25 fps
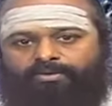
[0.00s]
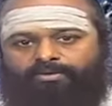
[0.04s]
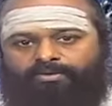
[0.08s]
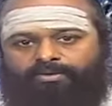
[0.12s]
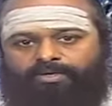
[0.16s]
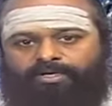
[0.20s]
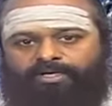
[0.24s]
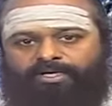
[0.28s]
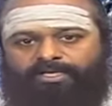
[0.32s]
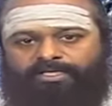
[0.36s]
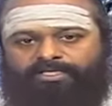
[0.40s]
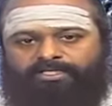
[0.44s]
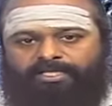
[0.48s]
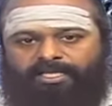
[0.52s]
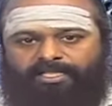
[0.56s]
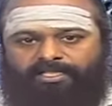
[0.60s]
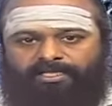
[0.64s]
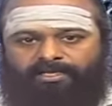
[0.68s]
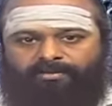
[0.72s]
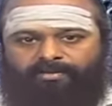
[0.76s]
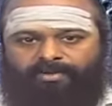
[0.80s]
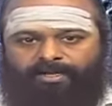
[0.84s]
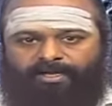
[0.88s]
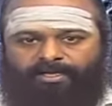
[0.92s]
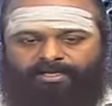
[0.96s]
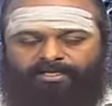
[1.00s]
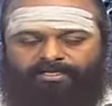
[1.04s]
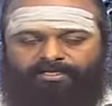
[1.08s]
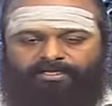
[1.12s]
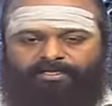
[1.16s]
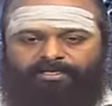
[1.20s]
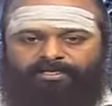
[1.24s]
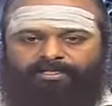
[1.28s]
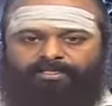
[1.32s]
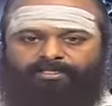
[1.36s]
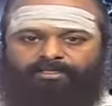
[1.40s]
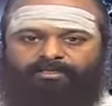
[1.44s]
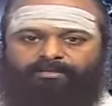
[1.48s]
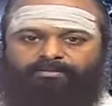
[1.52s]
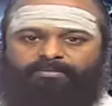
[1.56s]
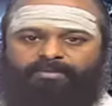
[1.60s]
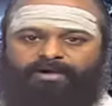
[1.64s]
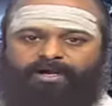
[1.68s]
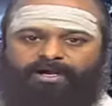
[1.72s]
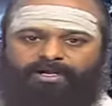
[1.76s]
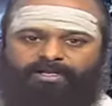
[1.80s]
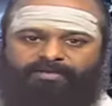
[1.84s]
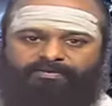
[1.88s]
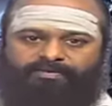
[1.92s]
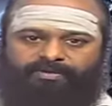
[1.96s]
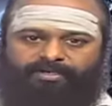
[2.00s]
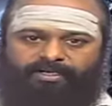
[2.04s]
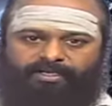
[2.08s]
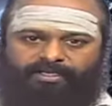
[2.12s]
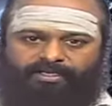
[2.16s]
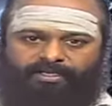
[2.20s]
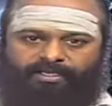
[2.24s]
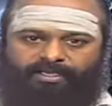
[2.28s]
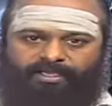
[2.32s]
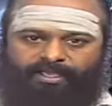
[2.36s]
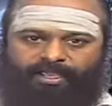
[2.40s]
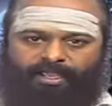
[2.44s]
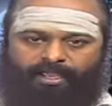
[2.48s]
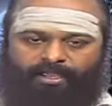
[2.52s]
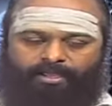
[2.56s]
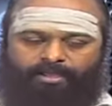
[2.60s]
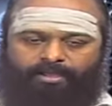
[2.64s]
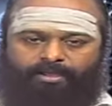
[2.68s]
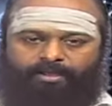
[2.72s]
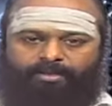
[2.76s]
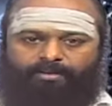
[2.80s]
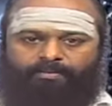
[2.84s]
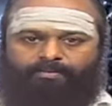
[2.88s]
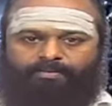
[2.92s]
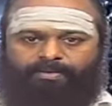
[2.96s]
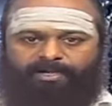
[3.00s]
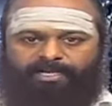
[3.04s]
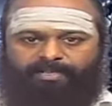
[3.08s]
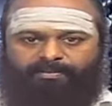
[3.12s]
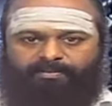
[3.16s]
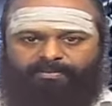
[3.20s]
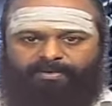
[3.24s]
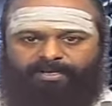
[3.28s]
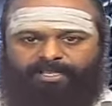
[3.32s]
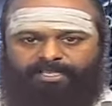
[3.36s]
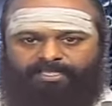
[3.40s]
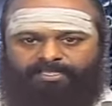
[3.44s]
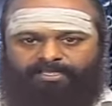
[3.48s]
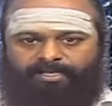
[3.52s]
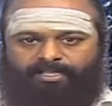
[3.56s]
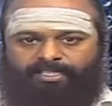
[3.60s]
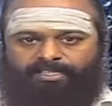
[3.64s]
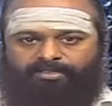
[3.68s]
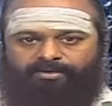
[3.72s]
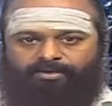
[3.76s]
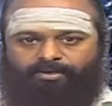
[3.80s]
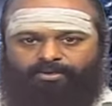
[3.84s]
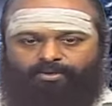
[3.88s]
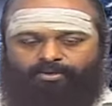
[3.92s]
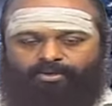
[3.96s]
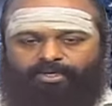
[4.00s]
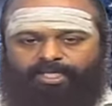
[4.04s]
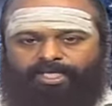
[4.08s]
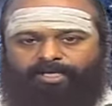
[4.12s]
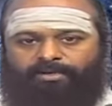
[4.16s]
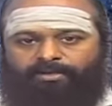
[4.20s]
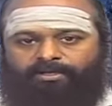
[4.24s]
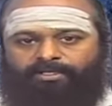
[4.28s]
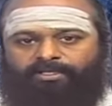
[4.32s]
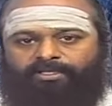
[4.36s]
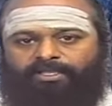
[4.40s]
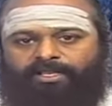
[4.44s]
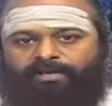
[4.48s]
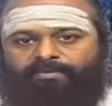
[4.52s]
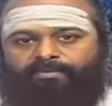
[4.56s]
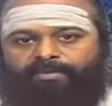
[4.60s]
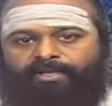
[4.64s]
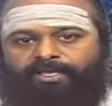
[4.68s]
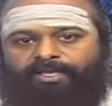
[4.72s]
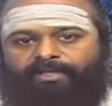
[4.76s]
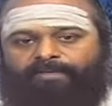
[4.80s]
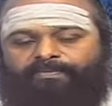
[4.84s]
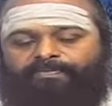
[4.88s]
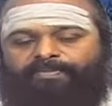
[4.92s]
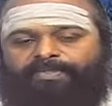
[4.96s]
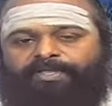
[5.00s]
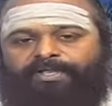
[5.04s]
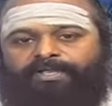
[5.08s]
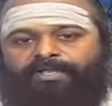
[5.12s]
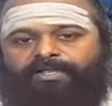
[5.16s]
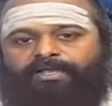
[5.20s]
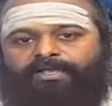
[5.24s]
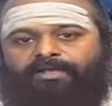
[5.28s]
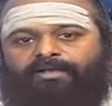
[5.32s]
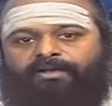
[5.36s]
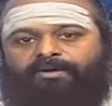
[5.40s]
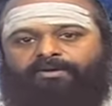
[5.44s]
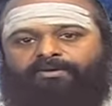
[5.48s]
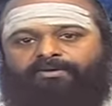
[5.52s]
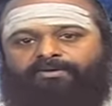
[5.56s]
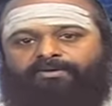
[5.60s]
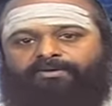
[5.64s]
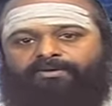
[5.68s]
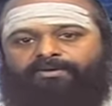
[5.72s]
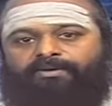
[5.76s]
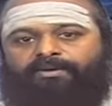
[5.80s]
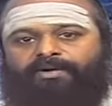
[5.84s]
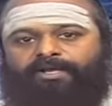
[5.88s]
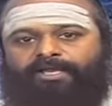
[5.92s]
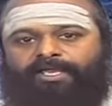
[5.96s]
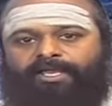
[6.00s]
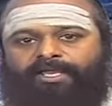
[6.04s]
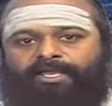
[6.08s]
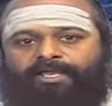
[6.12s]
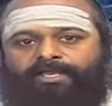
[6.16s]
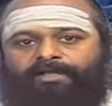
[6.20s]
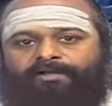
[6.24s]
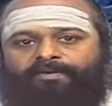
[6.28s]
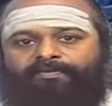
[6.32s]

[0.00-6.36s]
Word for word: உங்களுக்கு சாதகமாக இருக்கிறது மாணவர்களுக்கு படிப்பிலே சிறந்திடக்கூடிய ஒரு தன்மை உங்களுடைய